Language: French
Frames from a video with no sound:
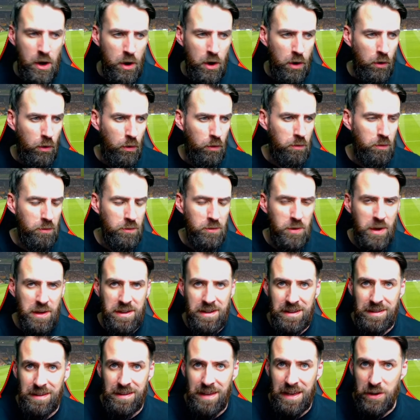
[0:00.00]
on lui a
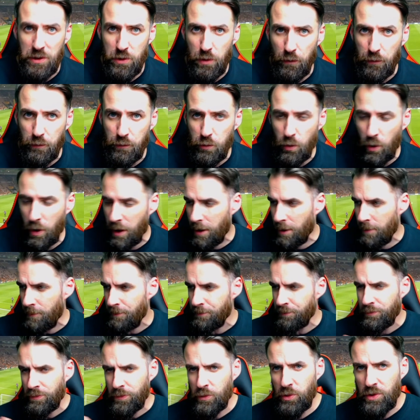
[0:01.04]
dit
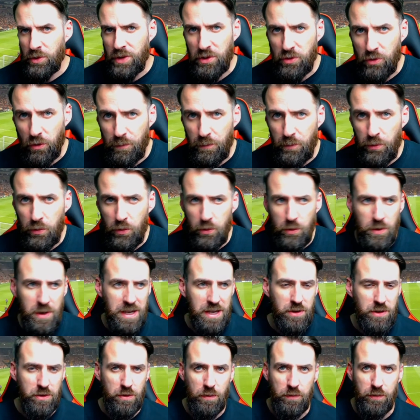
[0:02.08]
échauffe-toi, ne t'échauffe plus,
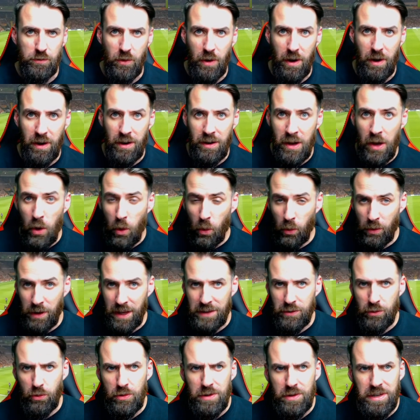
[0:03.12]
échauffe-toi. On
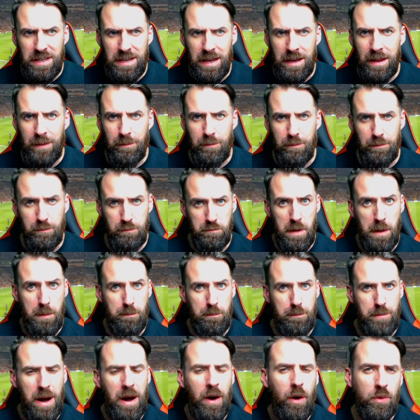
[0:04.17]
a cru qu'il allait
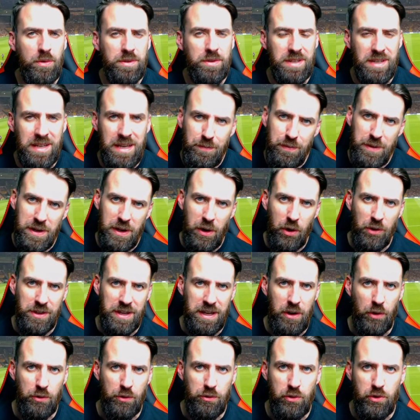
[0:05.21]
même pas rentrer, puis il est
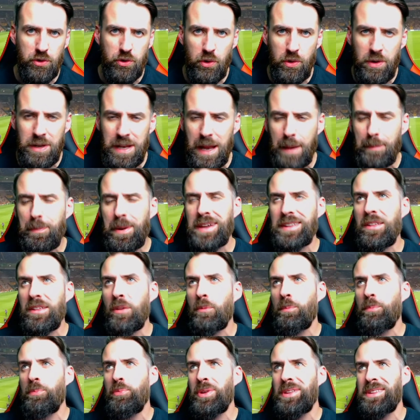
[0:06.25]
rentré lors de jeu, il n'a pas
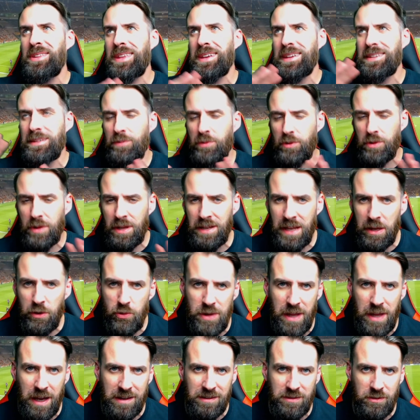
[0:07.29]
non plus été exceptionnel, il y a
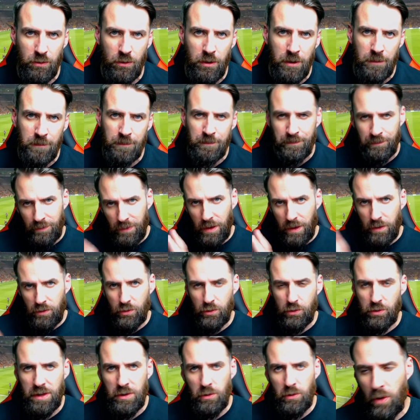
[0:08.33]
eu une action
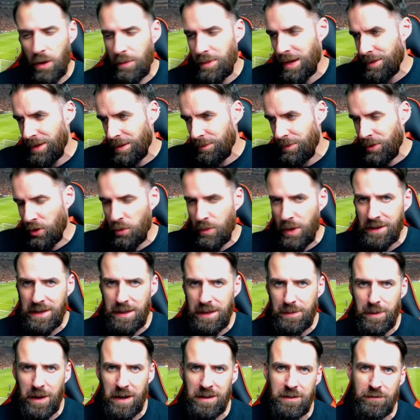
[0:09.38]
sur le côté mais il a été bien
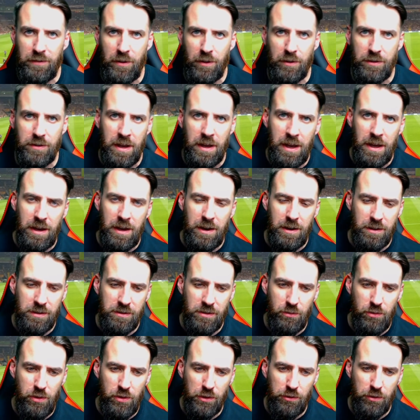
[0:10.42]
embarqué par la défense euh,
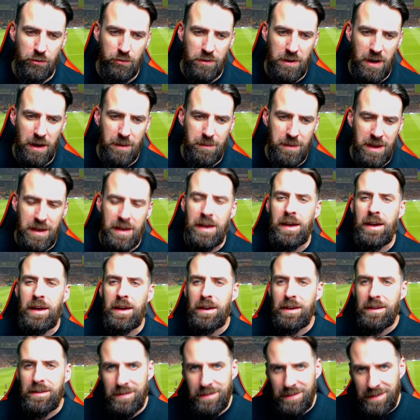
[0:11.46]
sans bouillotte en tout cas. Mais
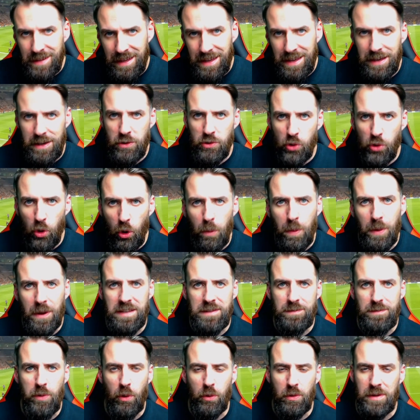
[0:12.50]
c'est une
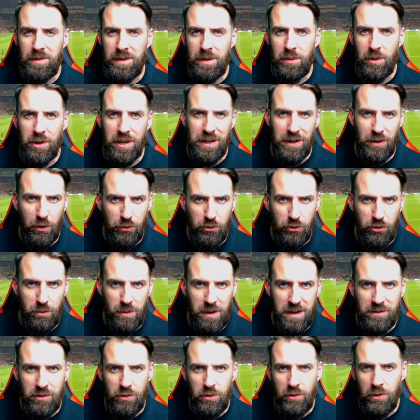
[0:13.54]
reprise pour lui, évidemment. Il rentre de
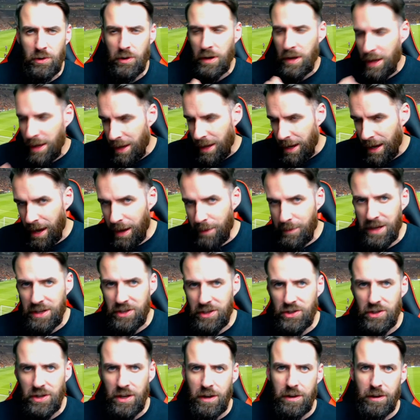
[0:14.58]
blessure. Un
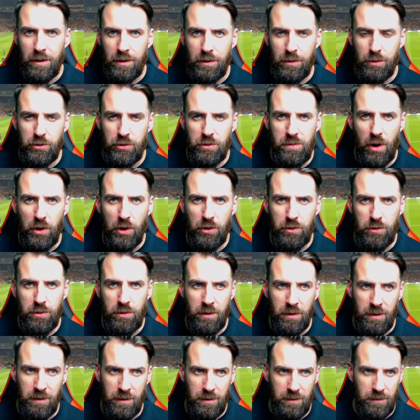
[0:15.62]
match euh, contre
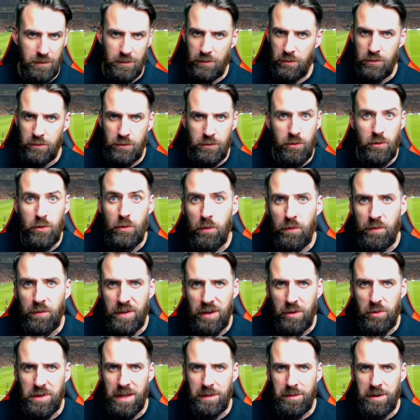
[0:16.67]
Bordeaux euh, de ouf,
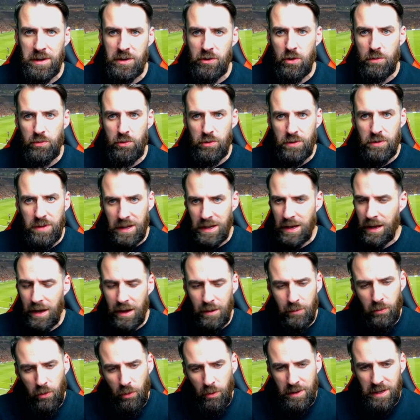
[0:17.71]
c'est lui qui amène le but. Et
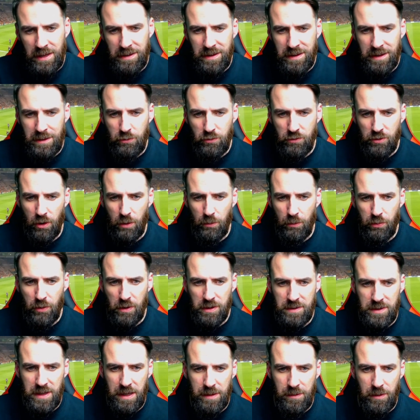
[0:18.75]
là, bon, il était tout seul en
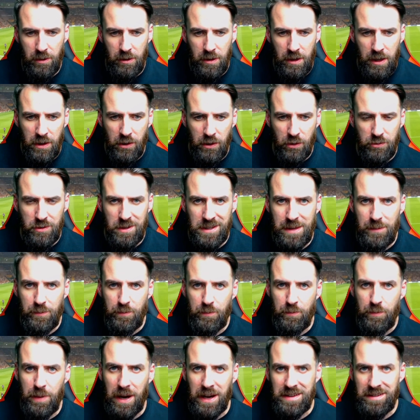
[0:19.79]
pointe, évidemment, dans une équipe
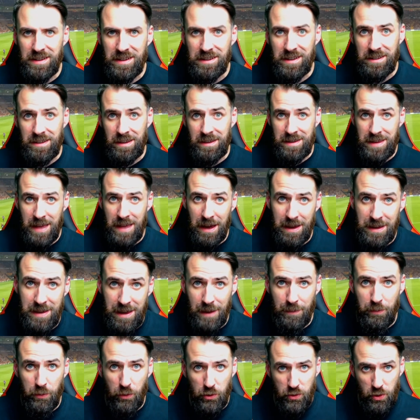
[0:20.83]
parisienne qui était
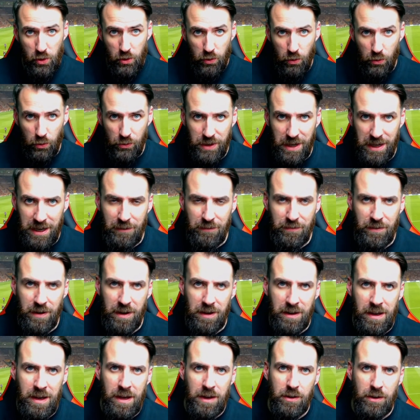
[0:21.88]
derrière pour jouer le contre à la
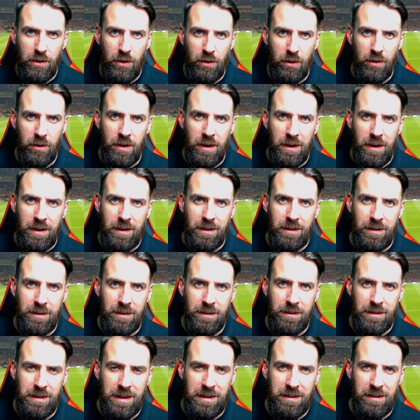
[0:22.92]
fin quand
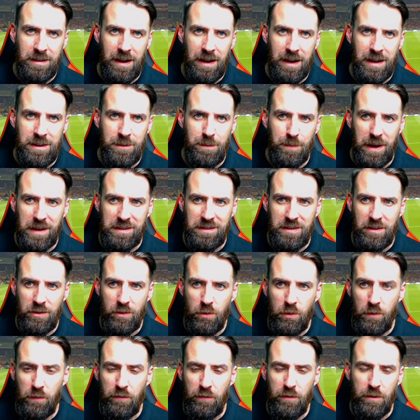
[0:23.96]
il pressait de
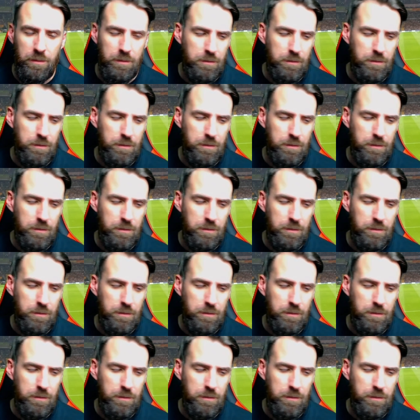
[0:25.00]
ouf